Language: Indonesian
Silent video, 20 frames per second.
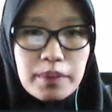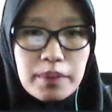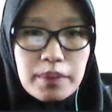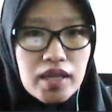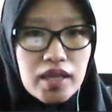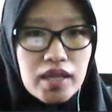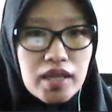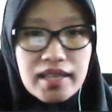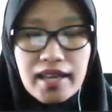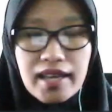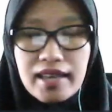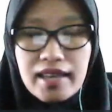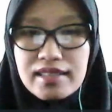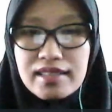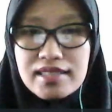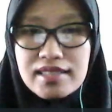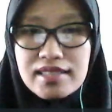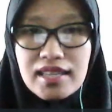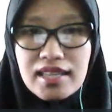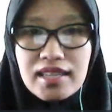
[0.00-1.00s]
politik
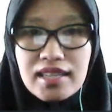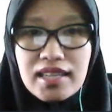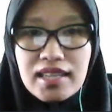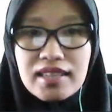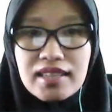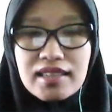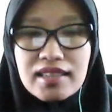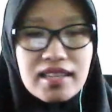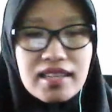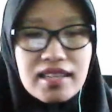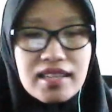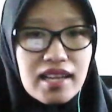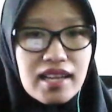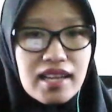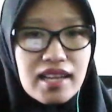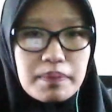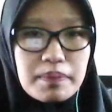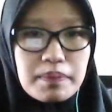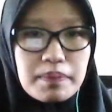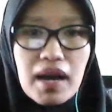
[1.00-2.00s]
etis ini tidak
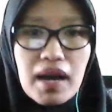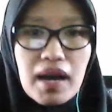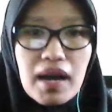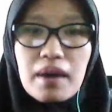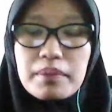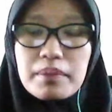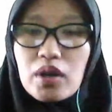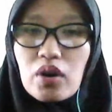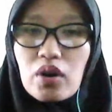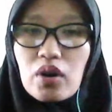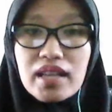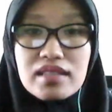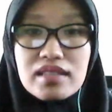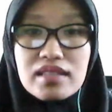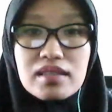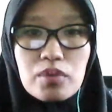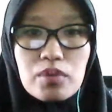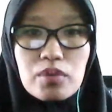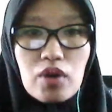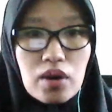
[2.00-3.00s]
dipahami oleh
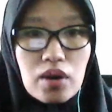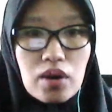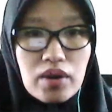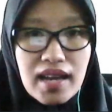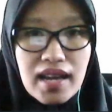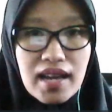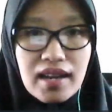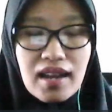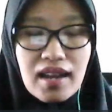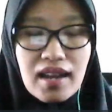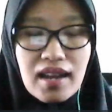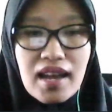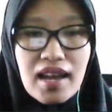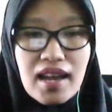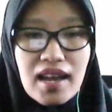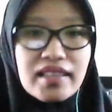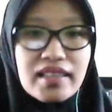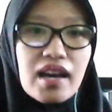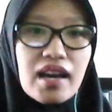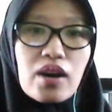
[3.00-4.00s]
semua orang,
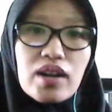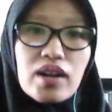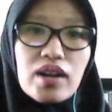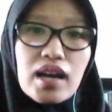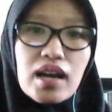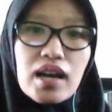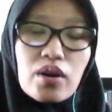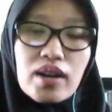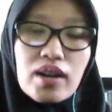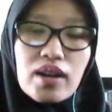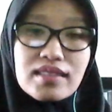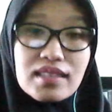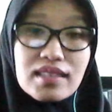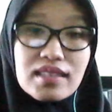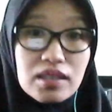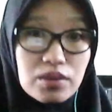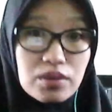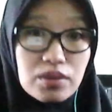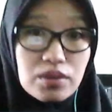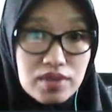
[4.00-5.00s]
hanya orang-orang
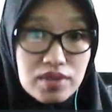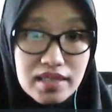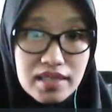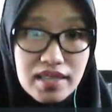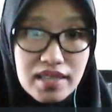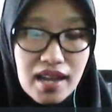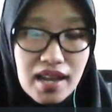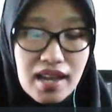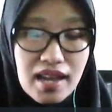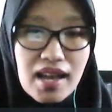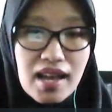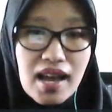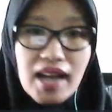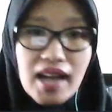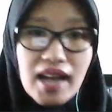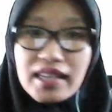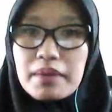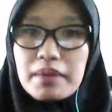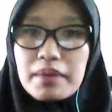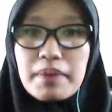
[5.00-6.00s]
tertentu saja.
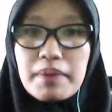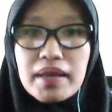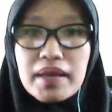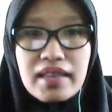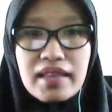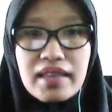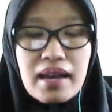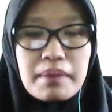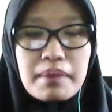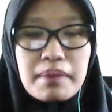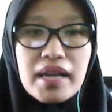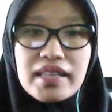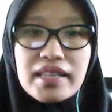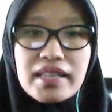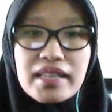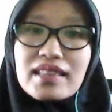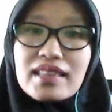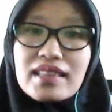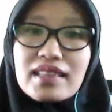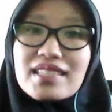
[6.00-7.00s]
Akibatnya,
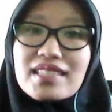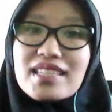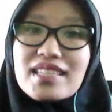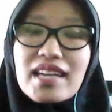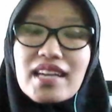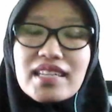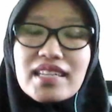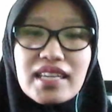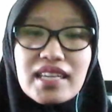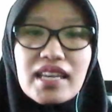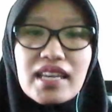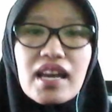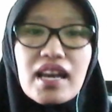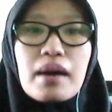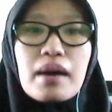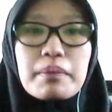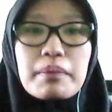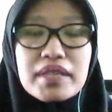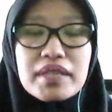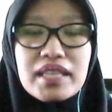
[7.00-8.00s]
banyak terjadi
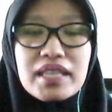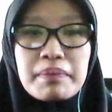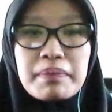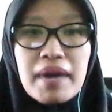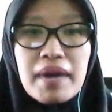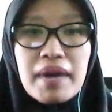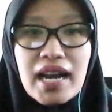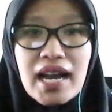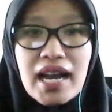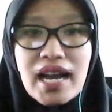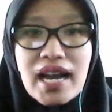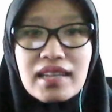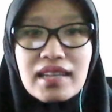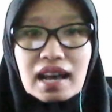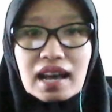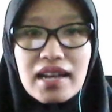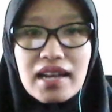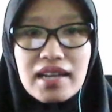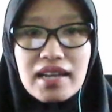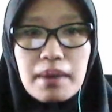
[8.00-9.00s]
penyimpangan
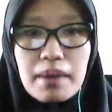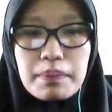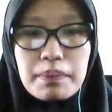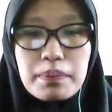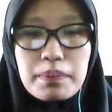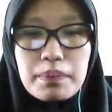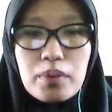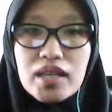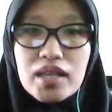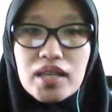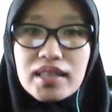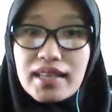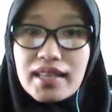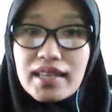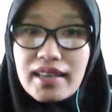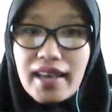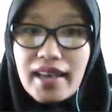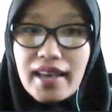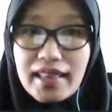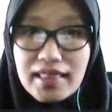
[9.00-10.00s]
terhadap
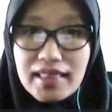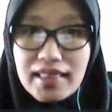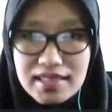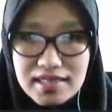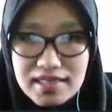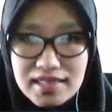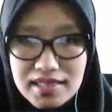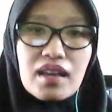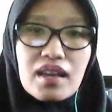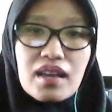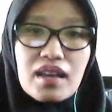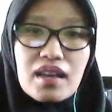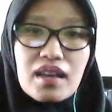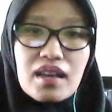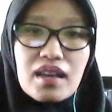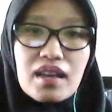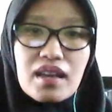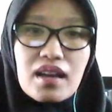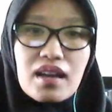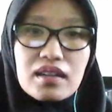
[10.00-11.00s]
politik etis.
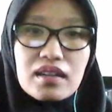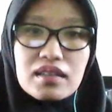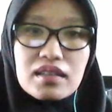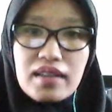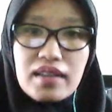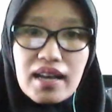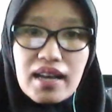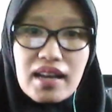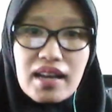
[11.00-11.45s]
Nah,